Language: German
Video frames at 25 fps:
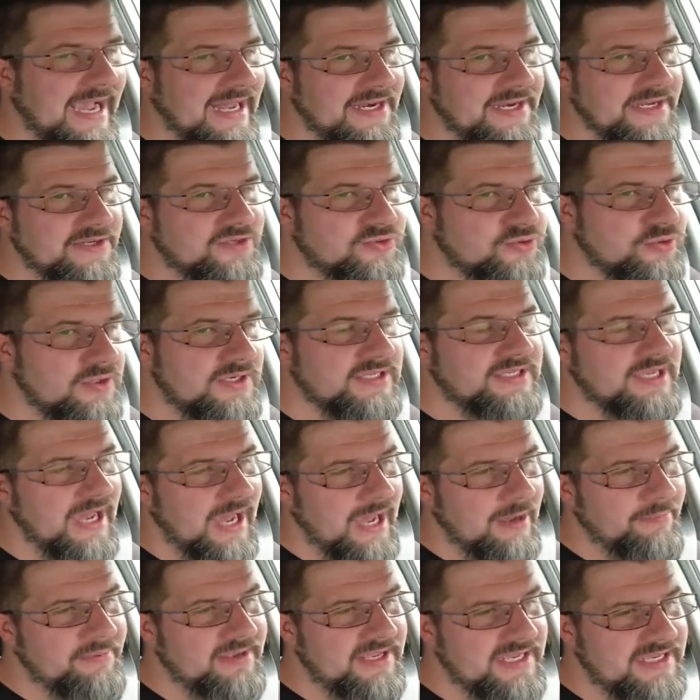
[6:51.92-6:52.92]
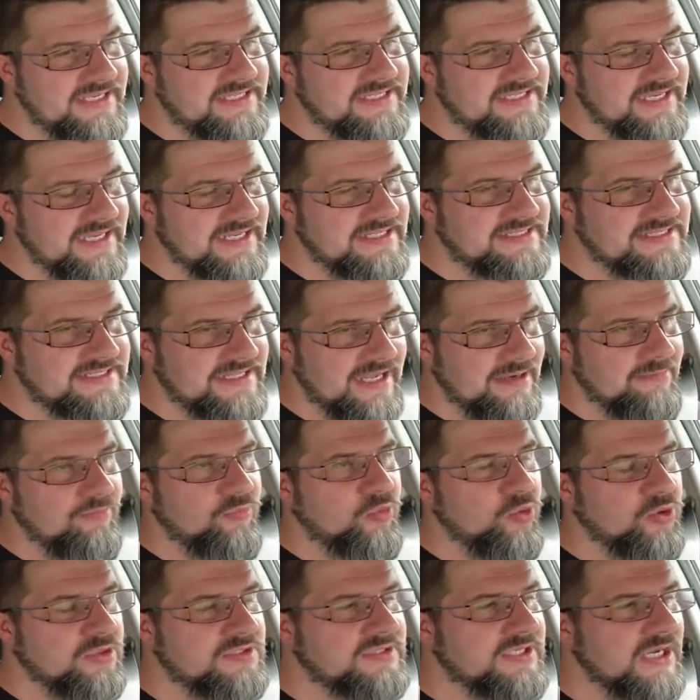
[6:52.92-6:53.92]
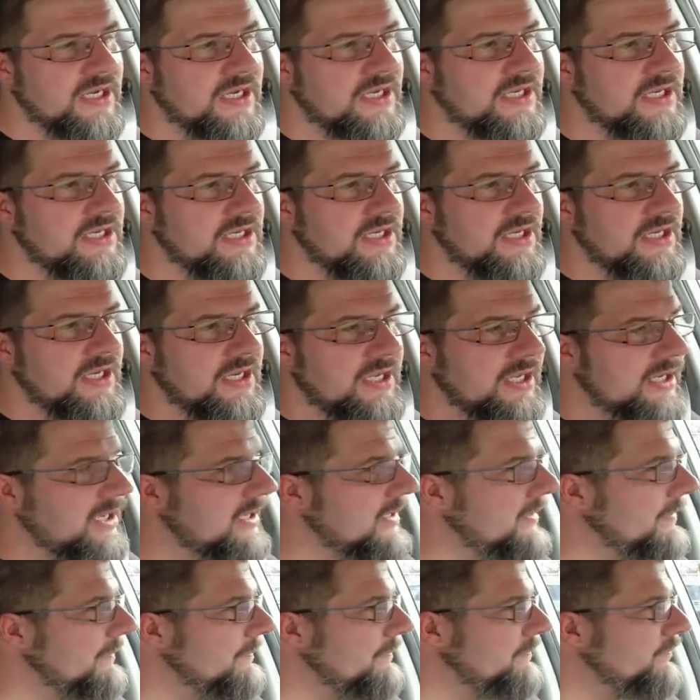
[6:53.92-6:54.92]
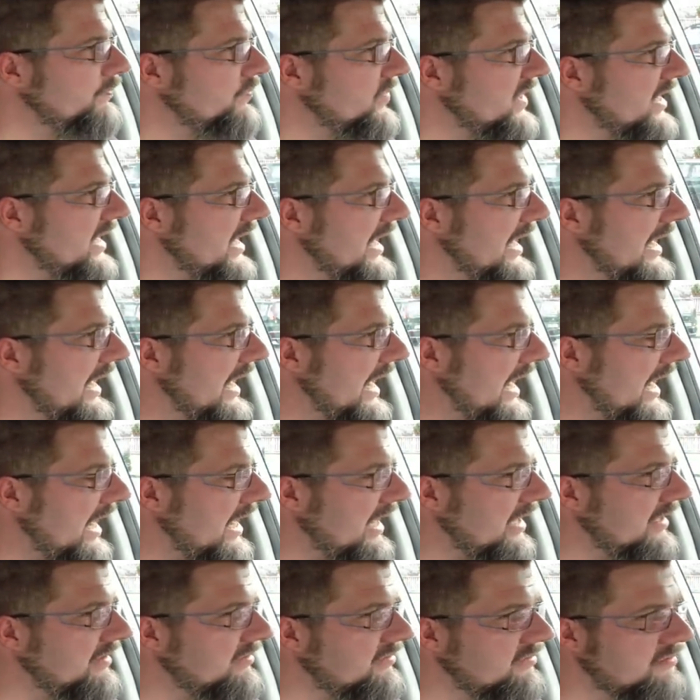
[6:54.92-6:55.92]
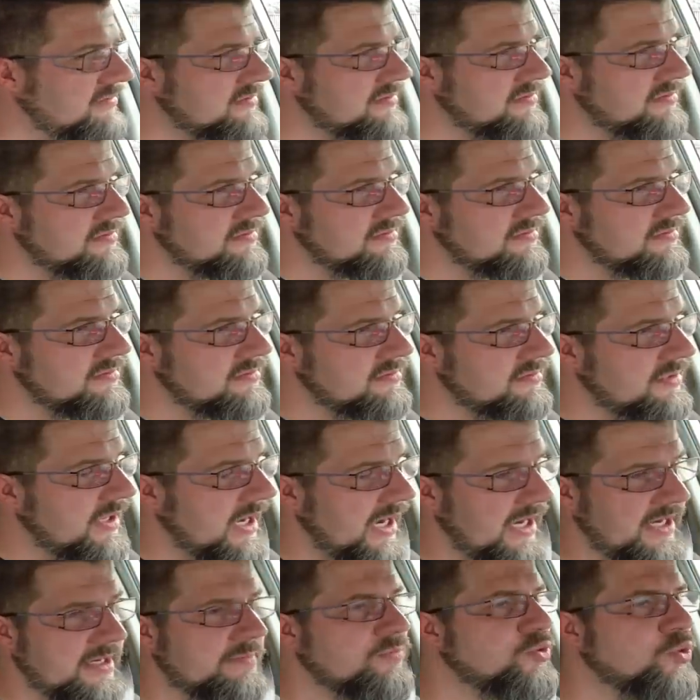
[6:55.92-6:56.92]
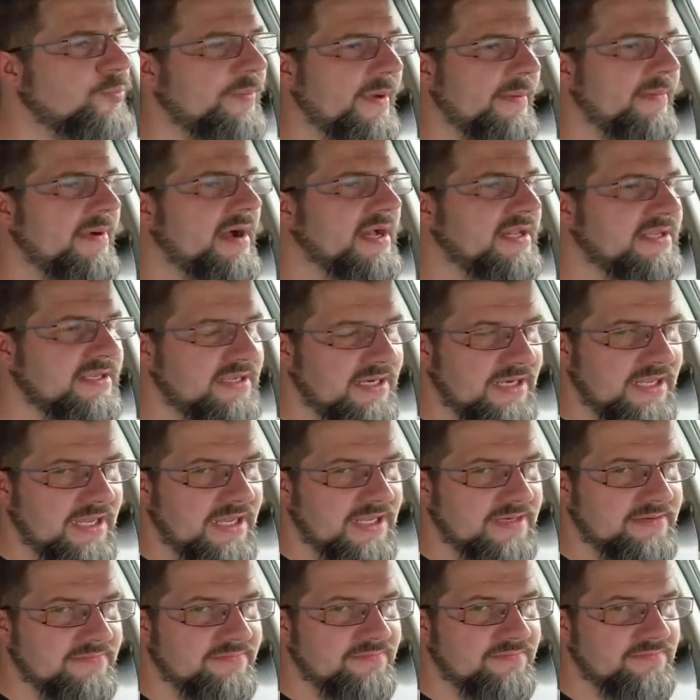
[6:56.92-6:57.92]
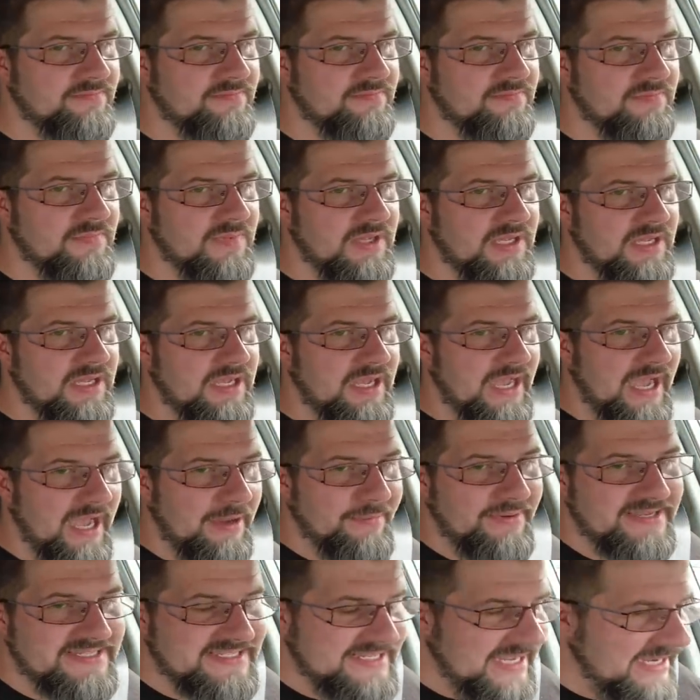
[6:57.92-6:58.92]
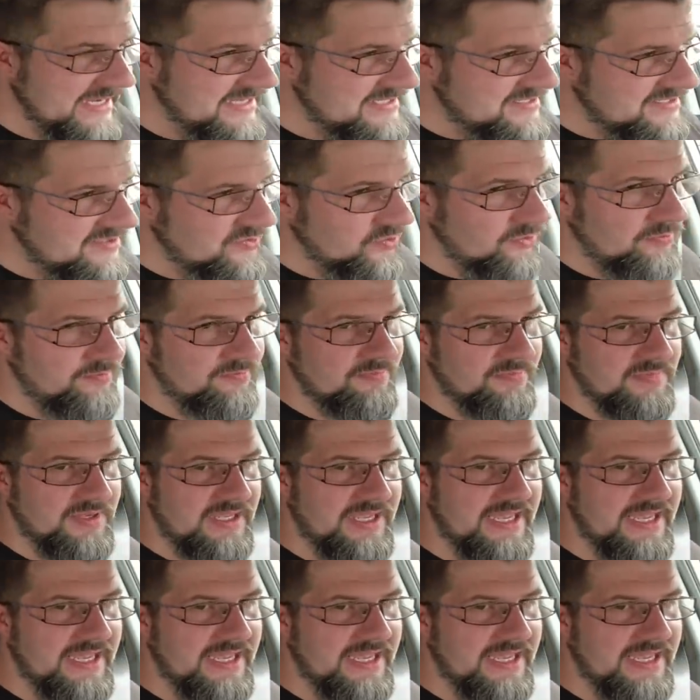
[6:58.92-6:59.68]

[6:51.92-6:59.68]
Ja, natürlich habe ich jetzt am Montag ähm, an einem Supermarkt geladen. Aber sei es drum.